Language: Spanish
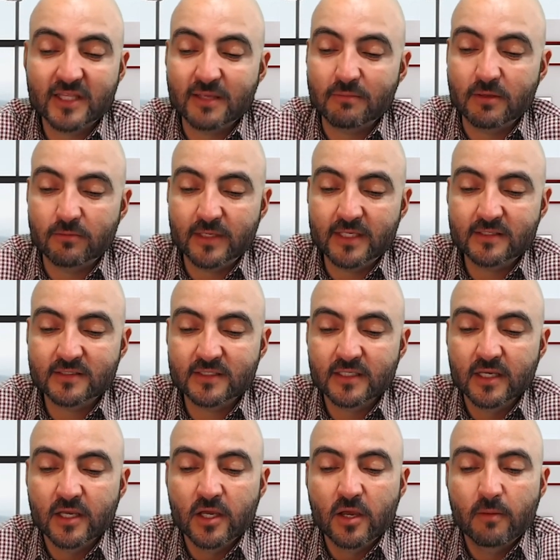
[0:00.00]
mi bis
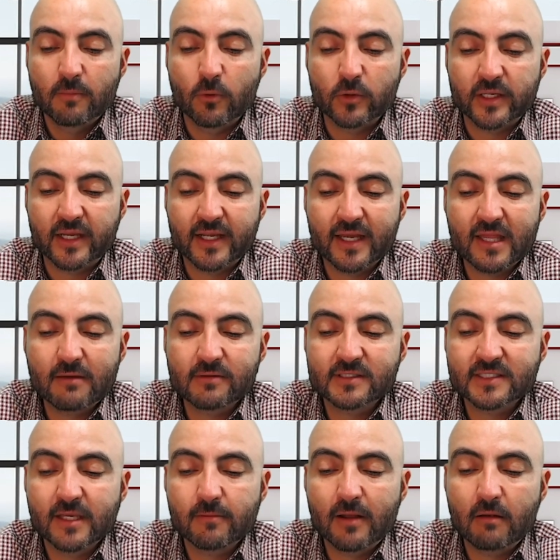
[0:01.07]
porque cada
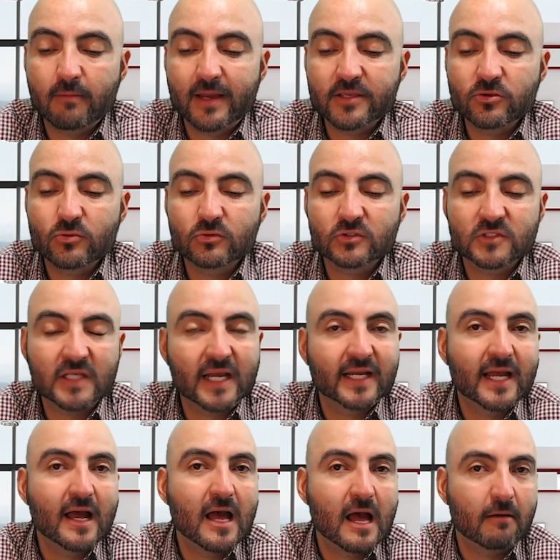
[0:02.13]
vez que va al baño
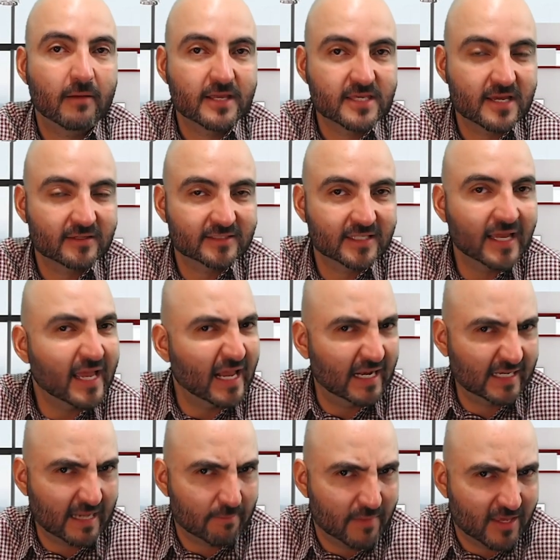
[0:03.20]
saca a bañarse
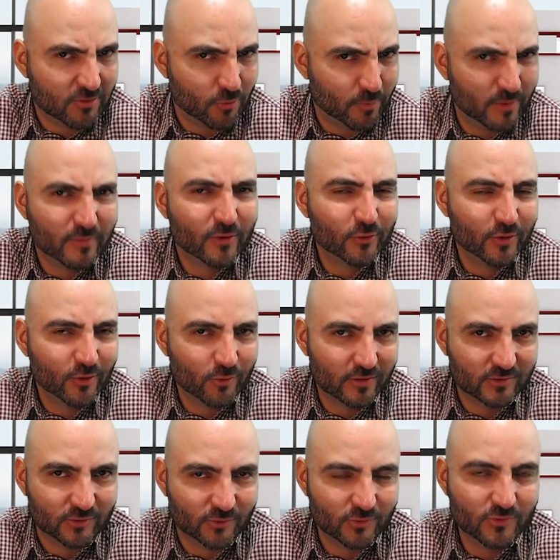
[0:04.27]
el camello. Primero dijo
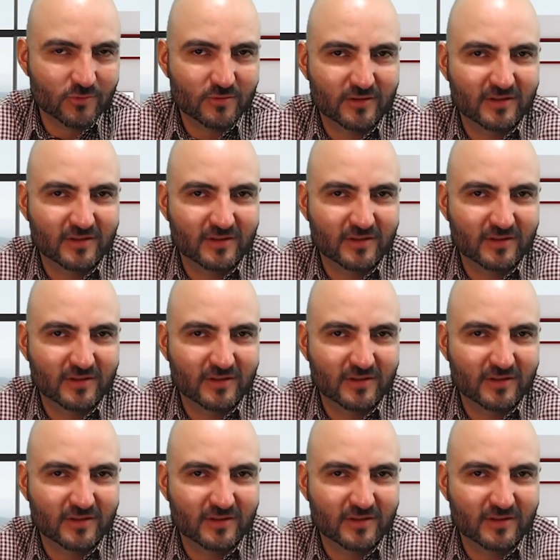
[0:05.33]
eso, ¿no?